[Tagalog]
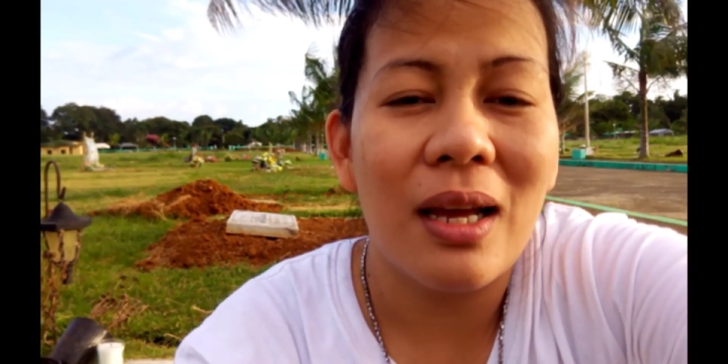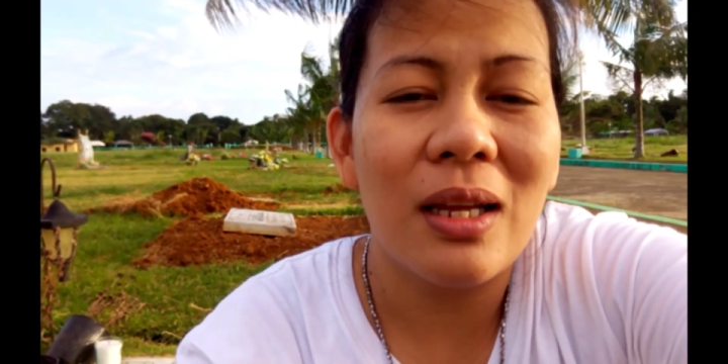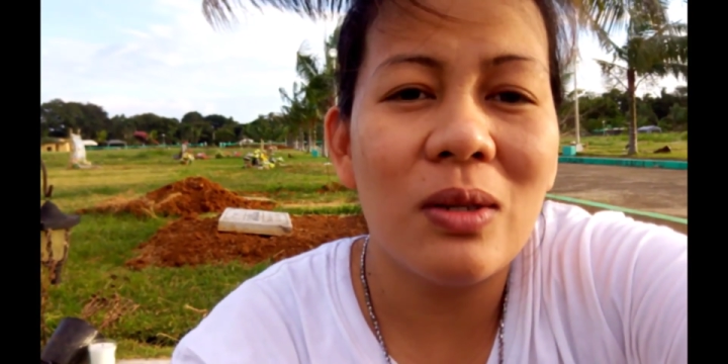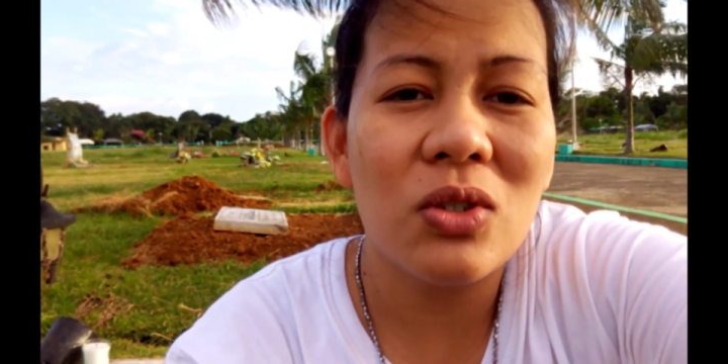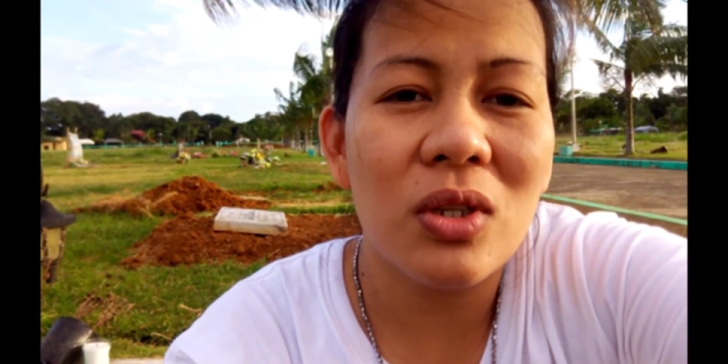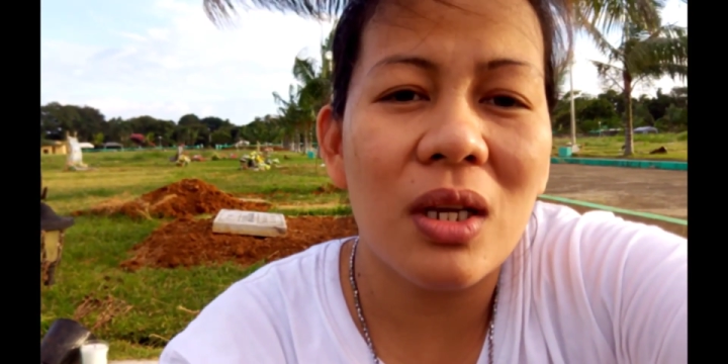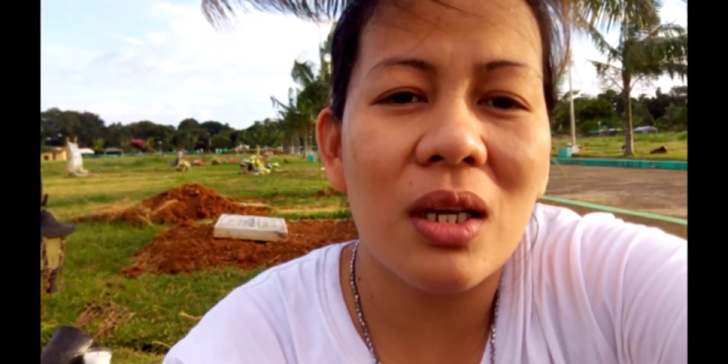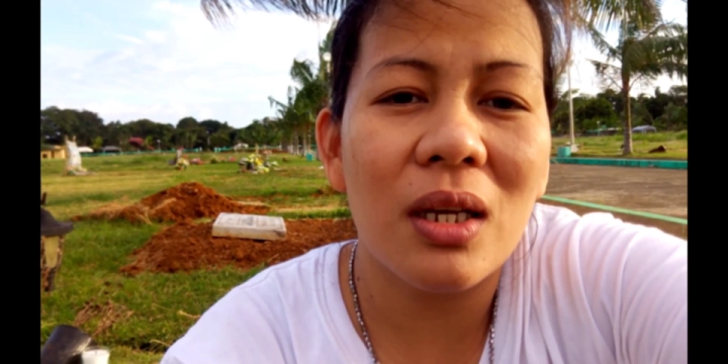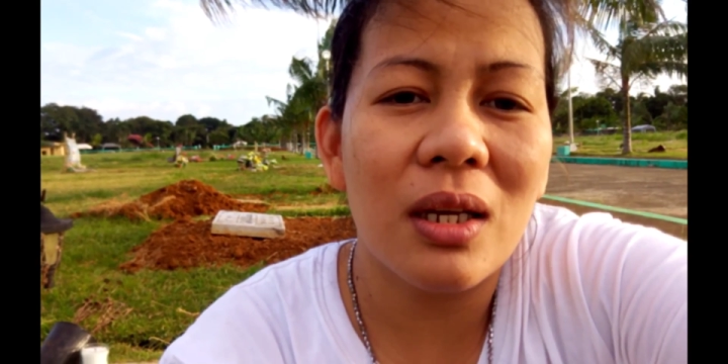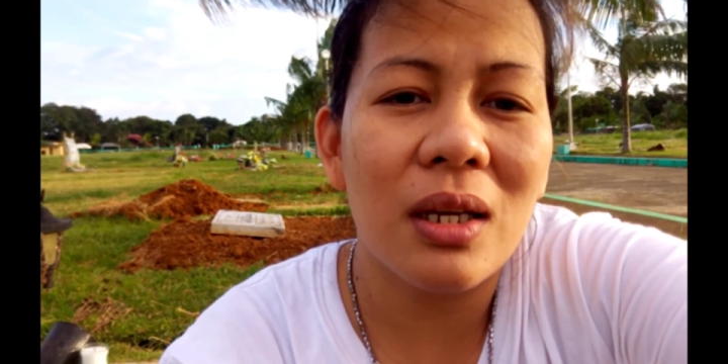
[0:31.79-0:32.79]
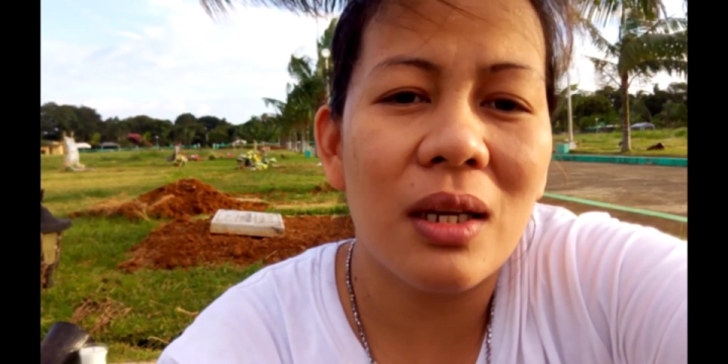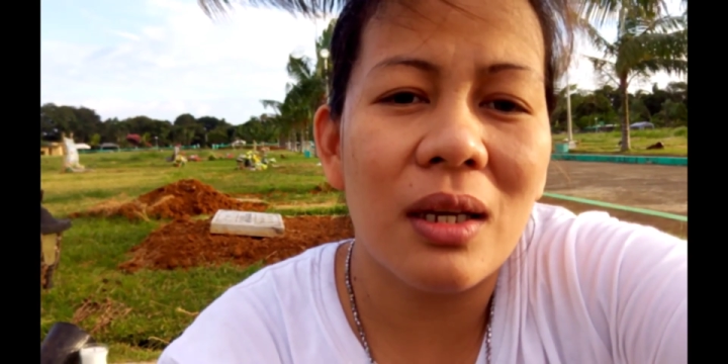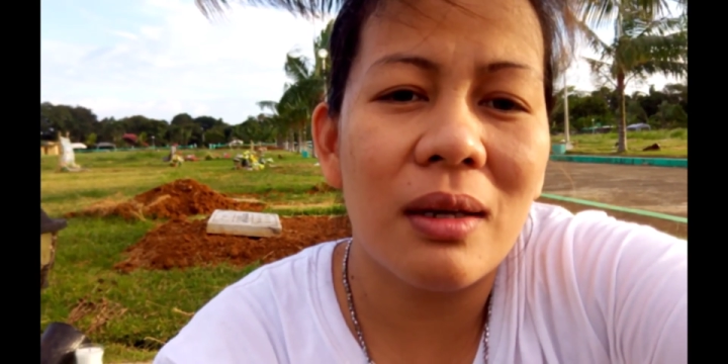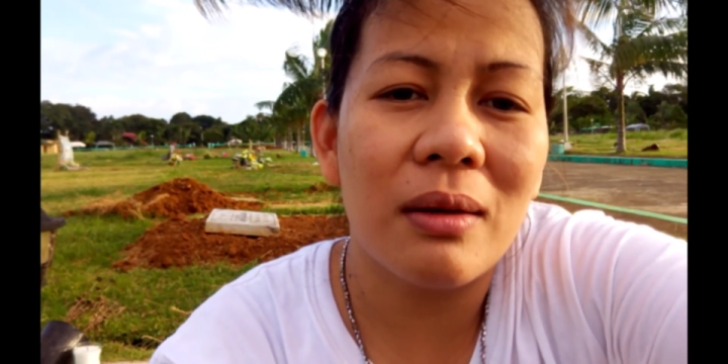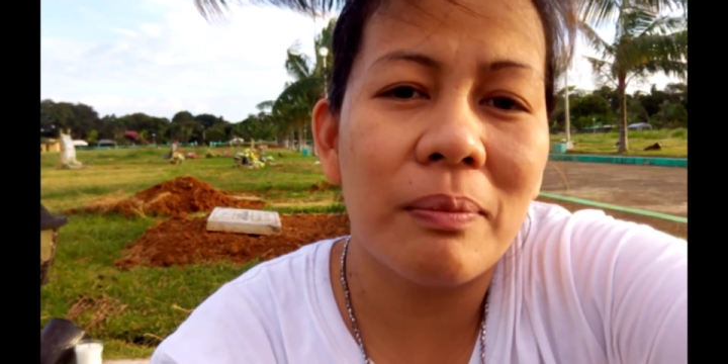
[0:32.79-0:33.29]
Ano siya,
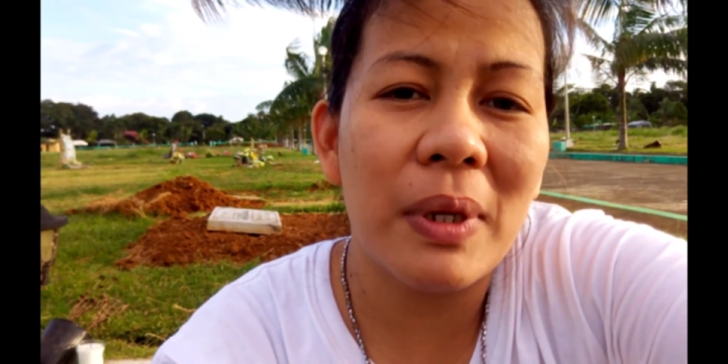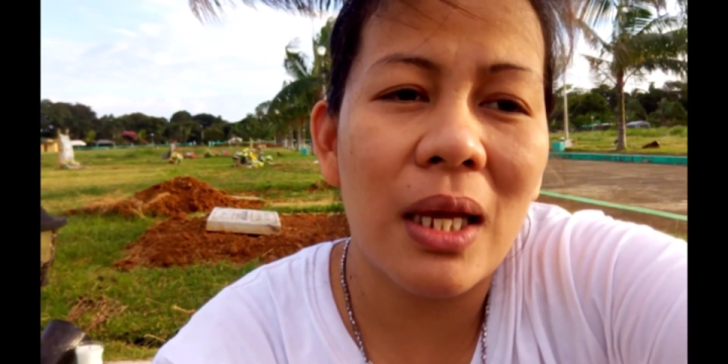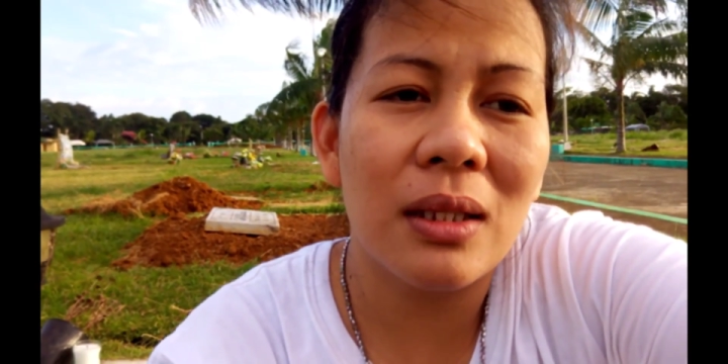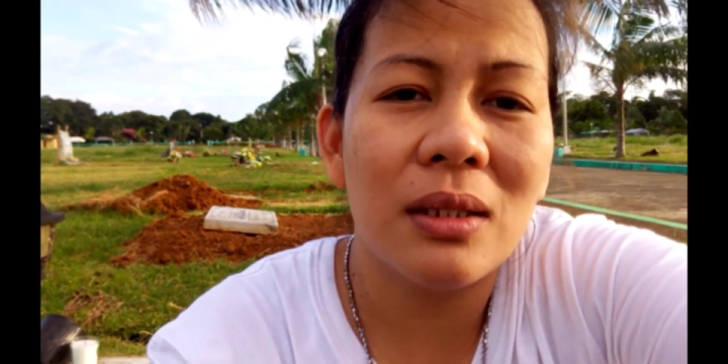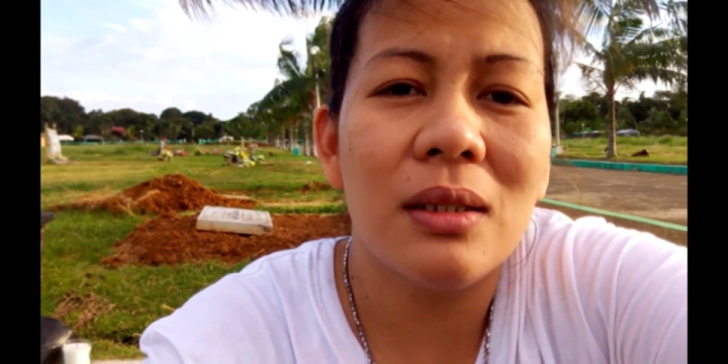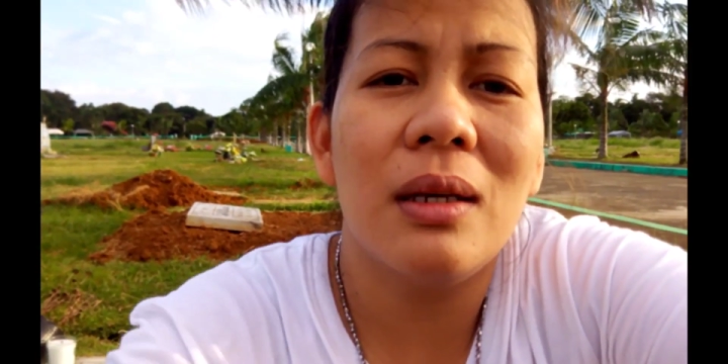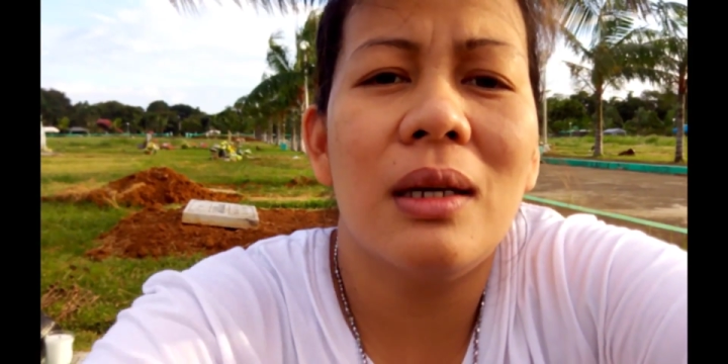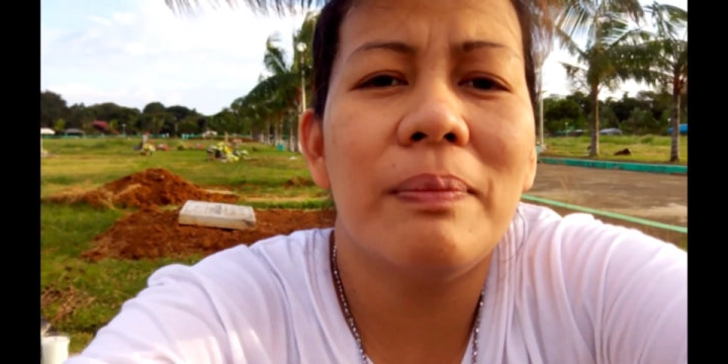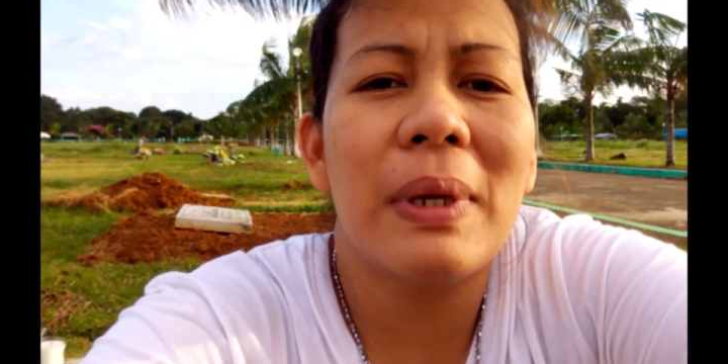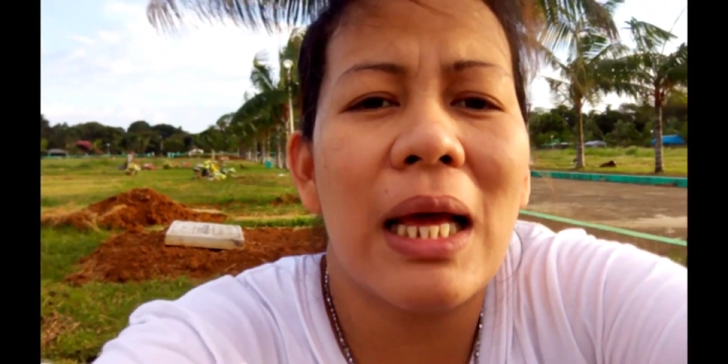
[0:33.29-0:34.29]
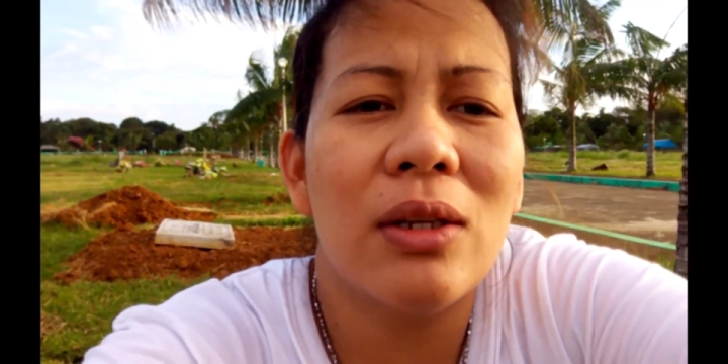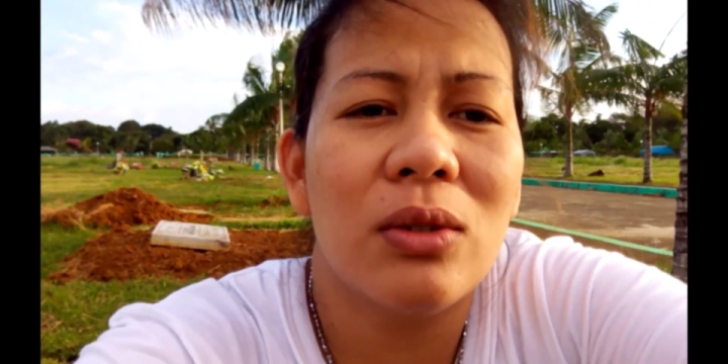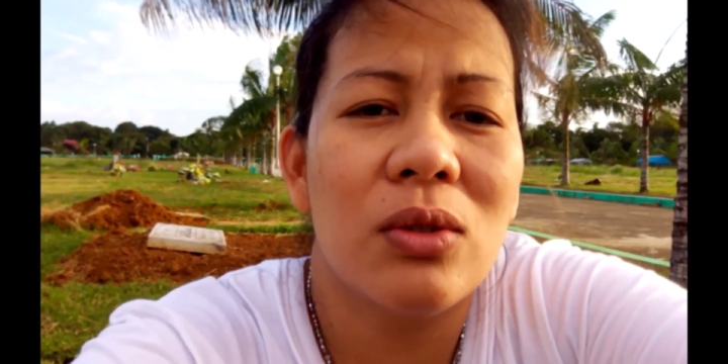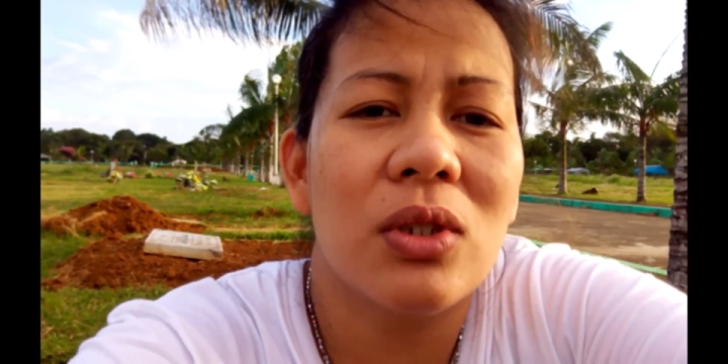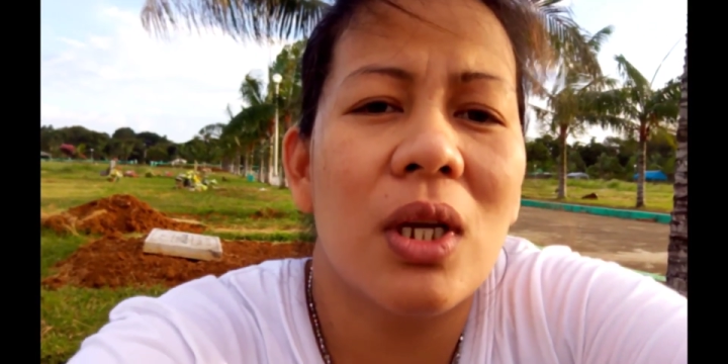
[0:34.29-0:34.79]
uh, plano, uh, plano
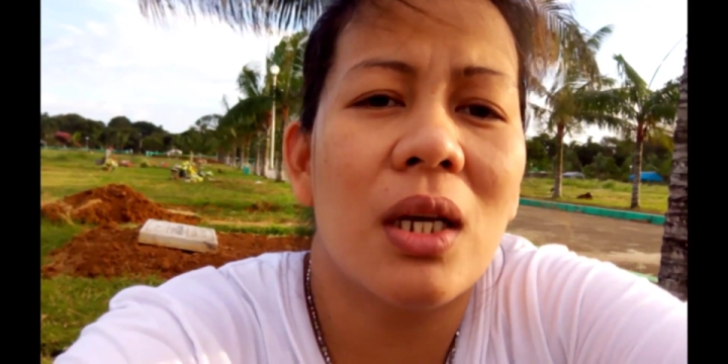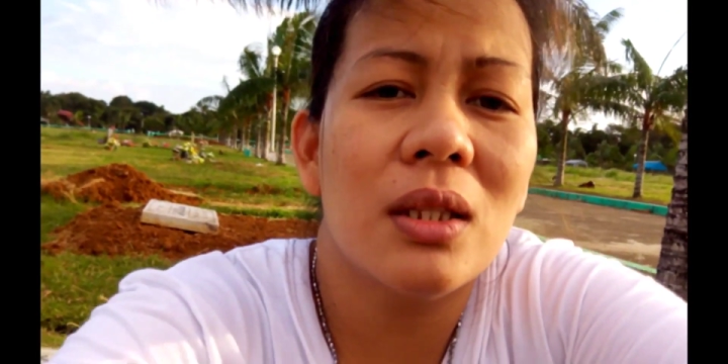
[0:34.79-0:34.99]
yun siya.